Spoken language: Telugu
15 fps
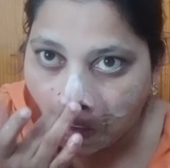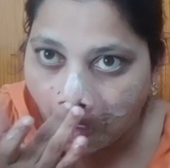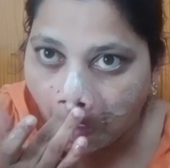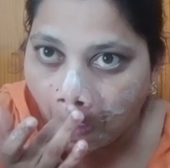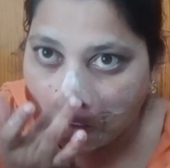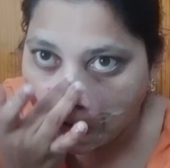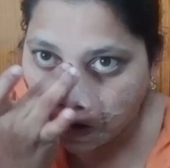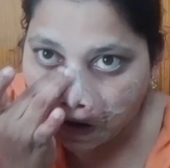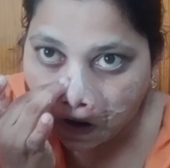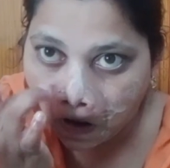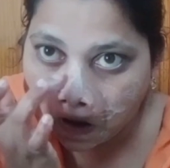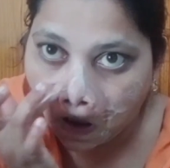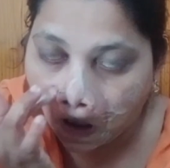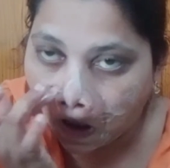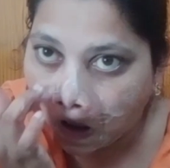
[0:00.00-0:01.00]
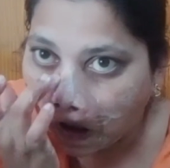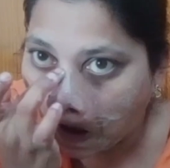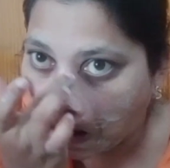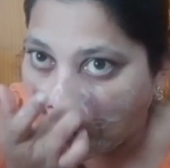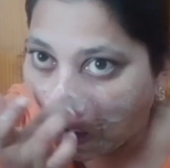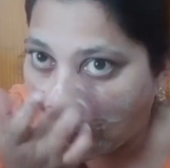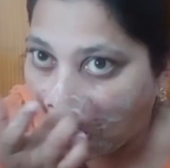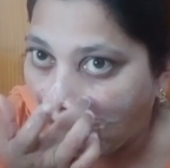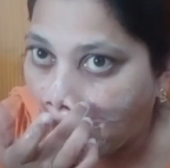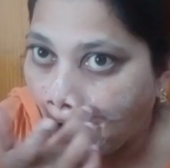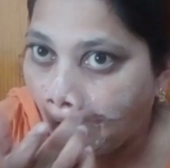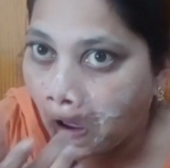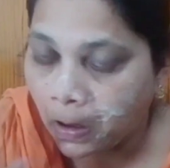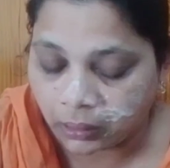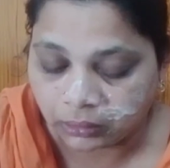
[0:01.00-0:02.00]
లెమన్ని యూస్ చేస్తున్నాం కదా
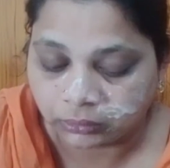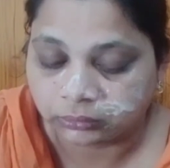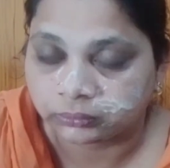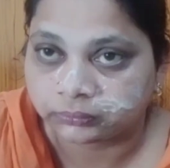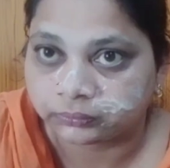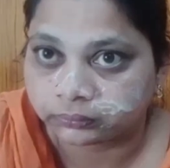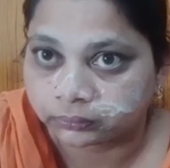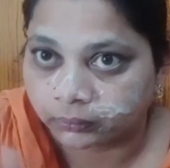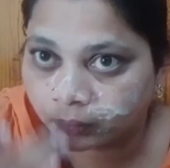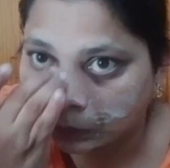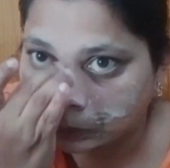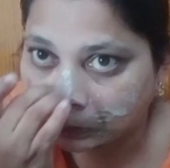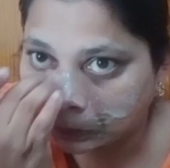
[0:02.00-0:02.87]
ఎగ్ వైట్ అసలు